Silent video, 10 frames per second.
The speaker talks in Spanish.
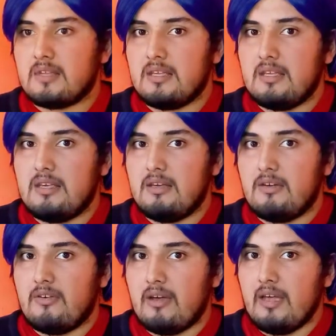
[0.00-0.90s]

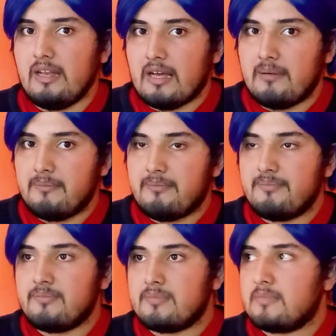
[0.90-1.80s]
y era
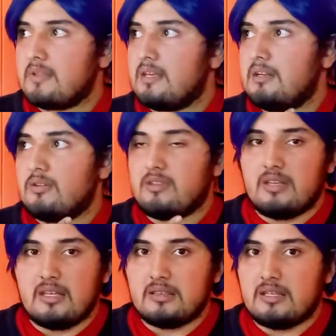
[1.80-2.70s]
en los
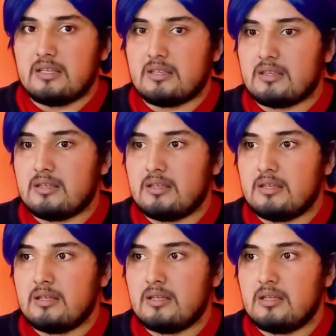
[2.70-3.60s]
siguientes
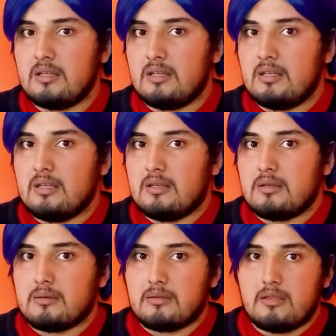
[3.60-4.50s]

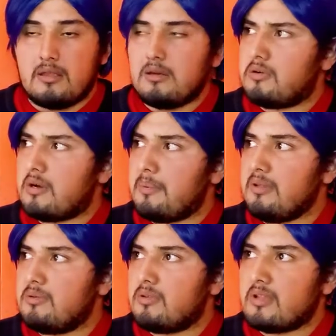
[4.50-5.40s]
cinco
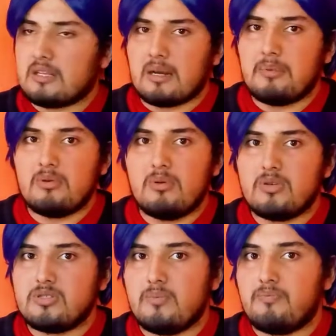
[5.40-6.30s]
capítulos, hasta el capítulo
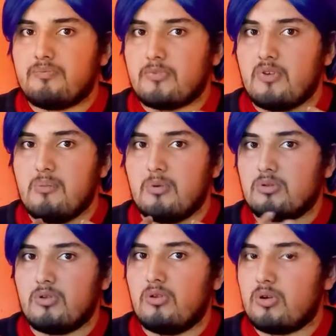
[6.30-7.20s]
8, tuvimos
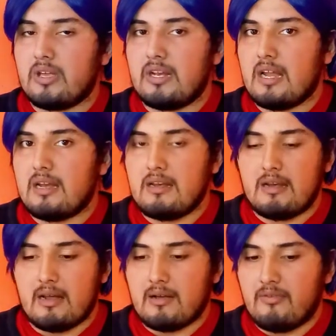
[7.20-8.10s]
todo lo que era
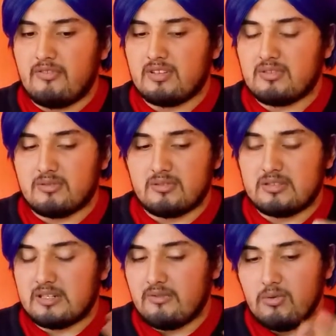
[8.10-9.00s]
la confrontación
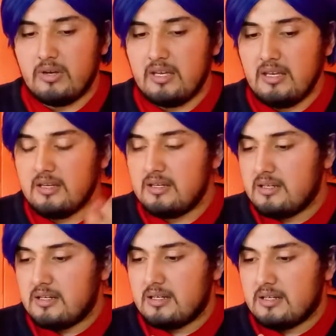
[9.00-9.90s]
contra Boogie.
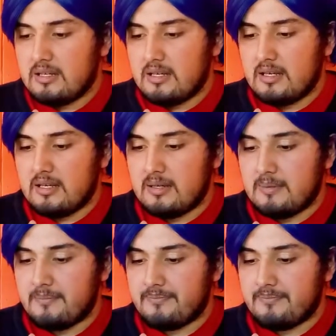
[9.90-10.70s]
Eh,